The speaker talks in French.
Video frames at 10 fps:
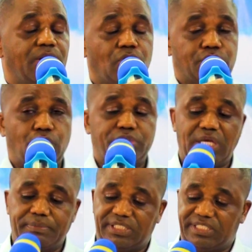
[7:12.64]
Lorsque le
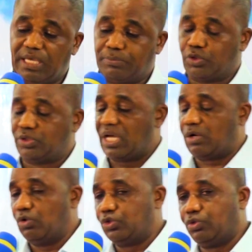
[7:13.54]
cinquième saut
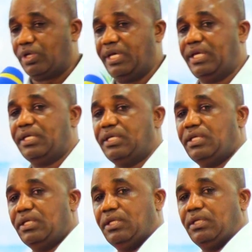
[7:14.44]
sera
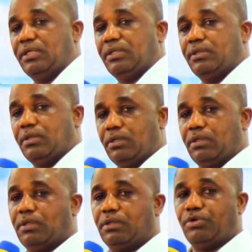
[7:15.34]
clôturé,
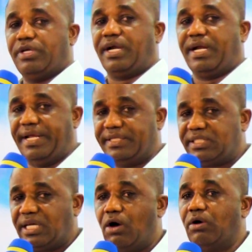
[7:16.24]

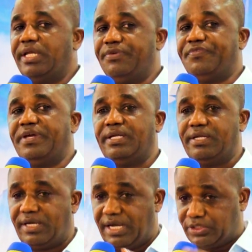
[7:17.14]
l'Église sera enlevée.
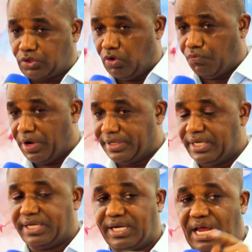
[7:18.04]
L'Église que vous
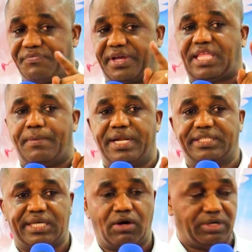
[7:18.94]
voyez, la véritable
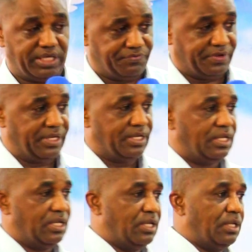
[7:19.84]
Église sera
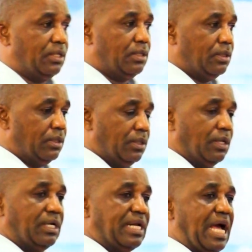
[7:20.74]
enlevée
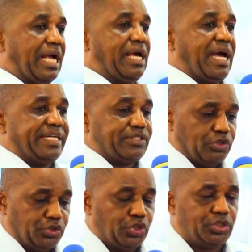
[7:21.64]
la grâce
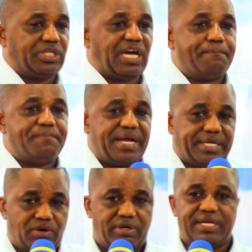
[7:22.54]
de Dieu sera
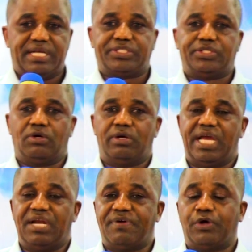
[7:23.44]
bannie dans les nations,
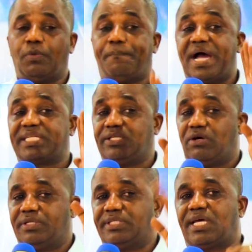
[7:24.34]
elle va
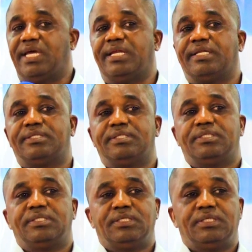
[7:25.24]
repartir en Israël.
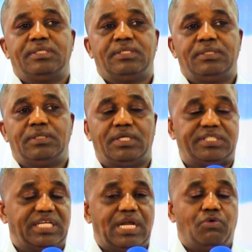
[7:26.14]
Et
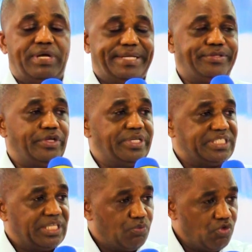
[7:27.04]
c'est là où les
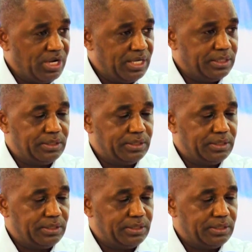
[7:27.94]
deux témoins